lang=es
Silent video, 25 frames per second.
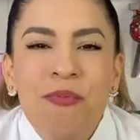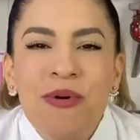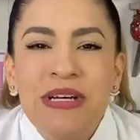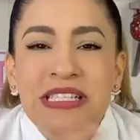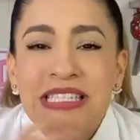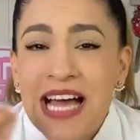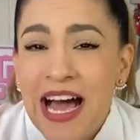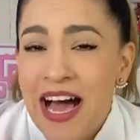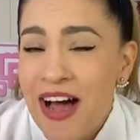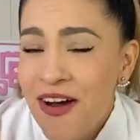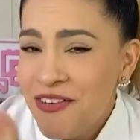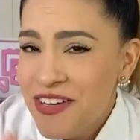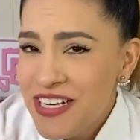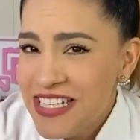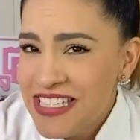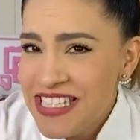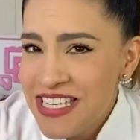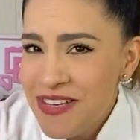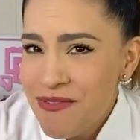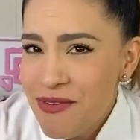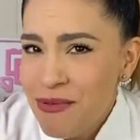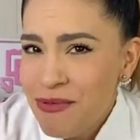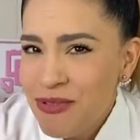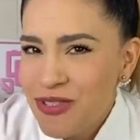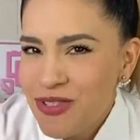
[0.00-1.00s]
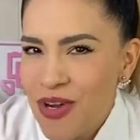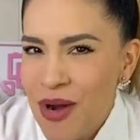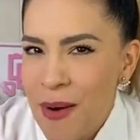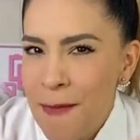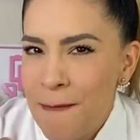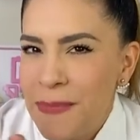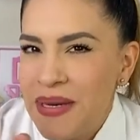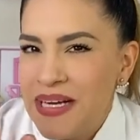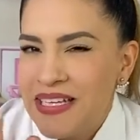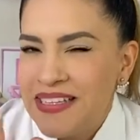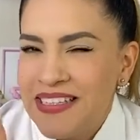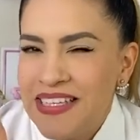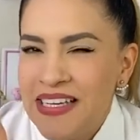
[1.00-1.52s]
Pues ahora sí vamos con
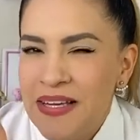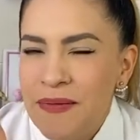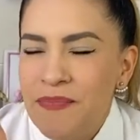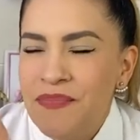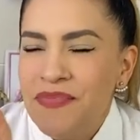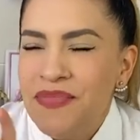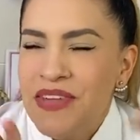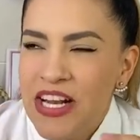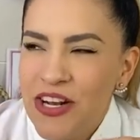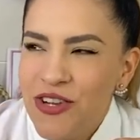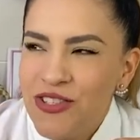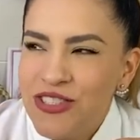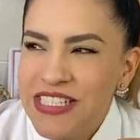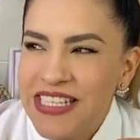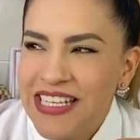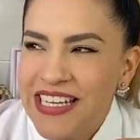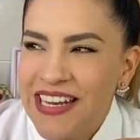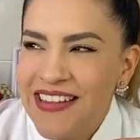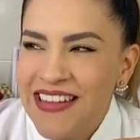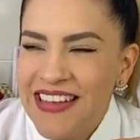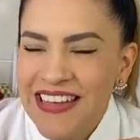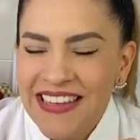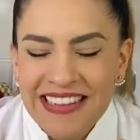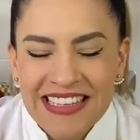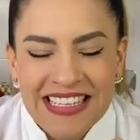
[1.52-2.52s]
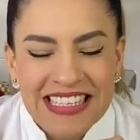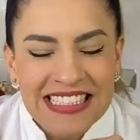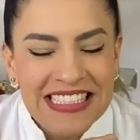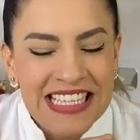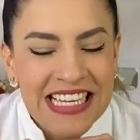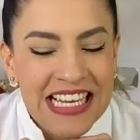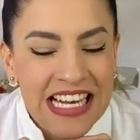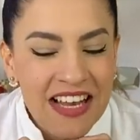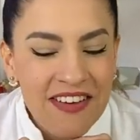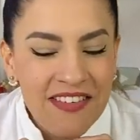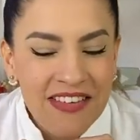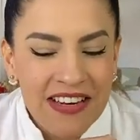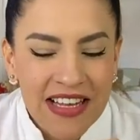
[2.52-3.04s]
la parte de los ingredientes
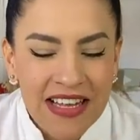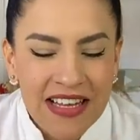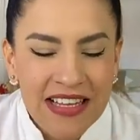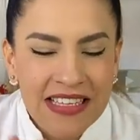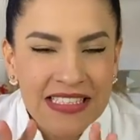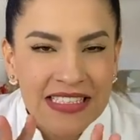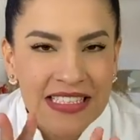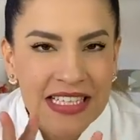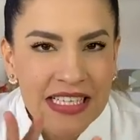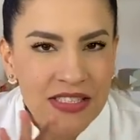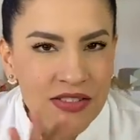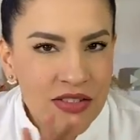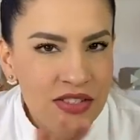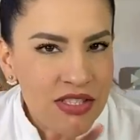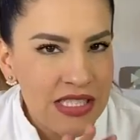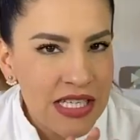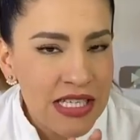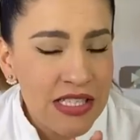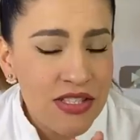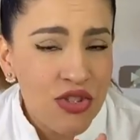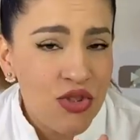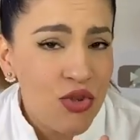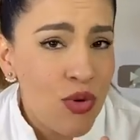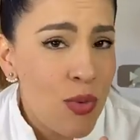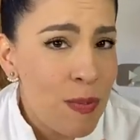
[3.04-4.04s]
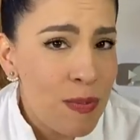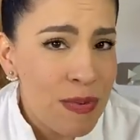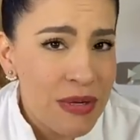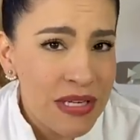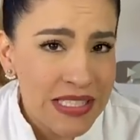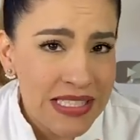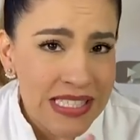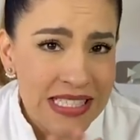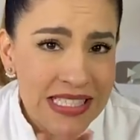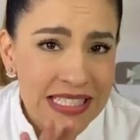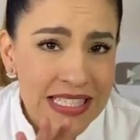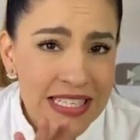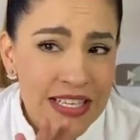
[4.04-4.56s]
y la verdad es que esto está súper
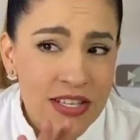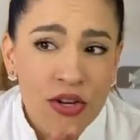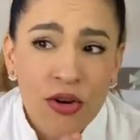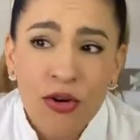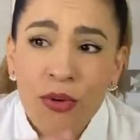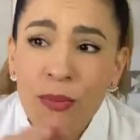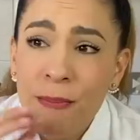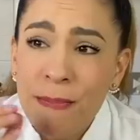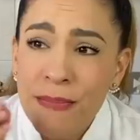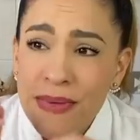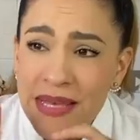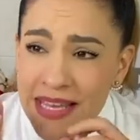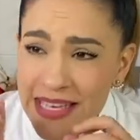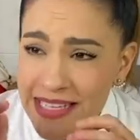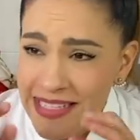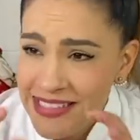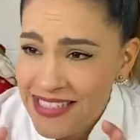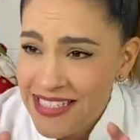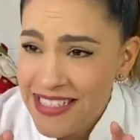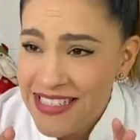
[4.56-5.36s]
sencillo, bien